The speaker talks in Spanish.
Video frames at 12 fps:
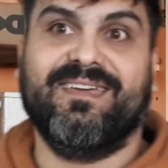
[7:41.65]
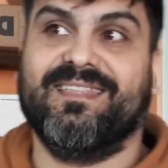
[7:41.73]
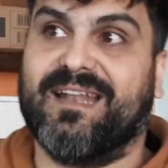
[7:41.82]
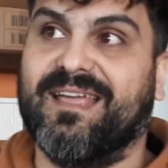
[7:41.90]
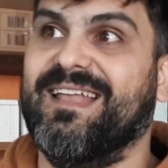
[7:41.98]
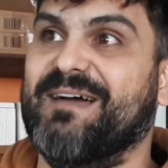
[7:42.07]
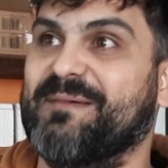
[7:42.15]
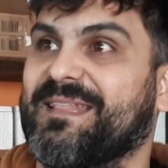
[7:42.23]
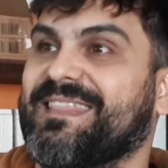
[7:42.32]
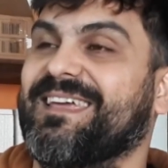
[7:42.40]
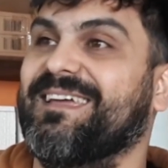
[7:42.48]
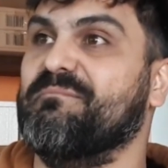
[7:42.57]

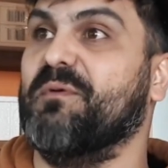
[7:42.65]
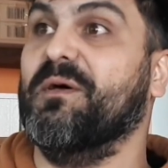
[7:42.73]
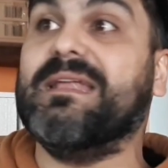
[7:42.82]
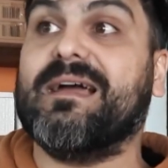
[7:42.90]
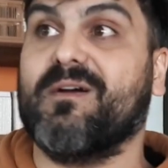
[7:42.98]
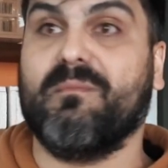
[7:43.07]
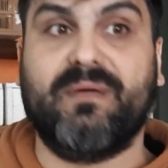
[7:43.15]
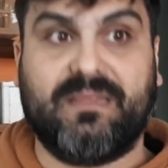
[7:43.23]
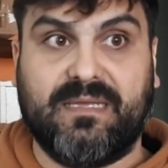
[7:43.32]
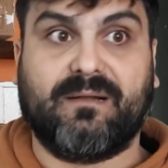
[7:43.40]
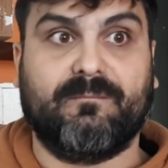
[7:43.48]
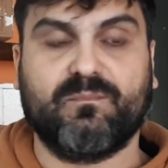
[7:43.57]
tranquilamente podrían
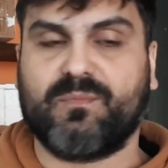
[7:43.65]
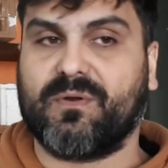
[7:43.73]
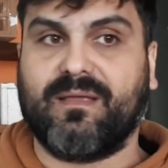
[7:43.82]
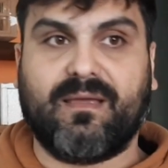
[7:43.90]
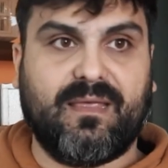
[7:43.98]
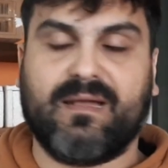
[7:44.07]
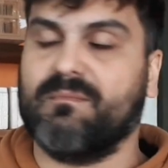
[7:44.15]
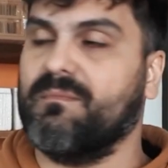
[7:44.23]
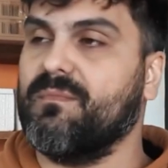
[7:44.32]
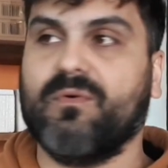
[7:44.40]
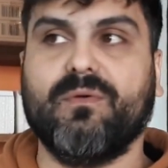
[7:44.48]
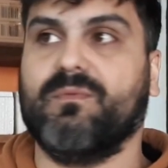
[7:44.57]
competir porque quedan
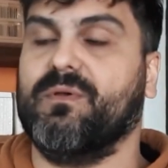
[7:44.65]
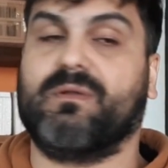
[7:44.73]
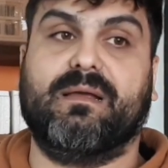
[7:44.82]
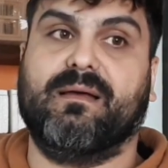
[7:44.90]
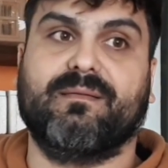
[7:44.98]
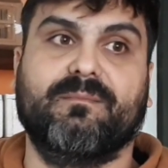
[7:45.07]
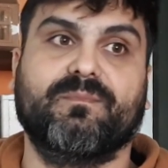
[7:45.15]
muy, muy ricas.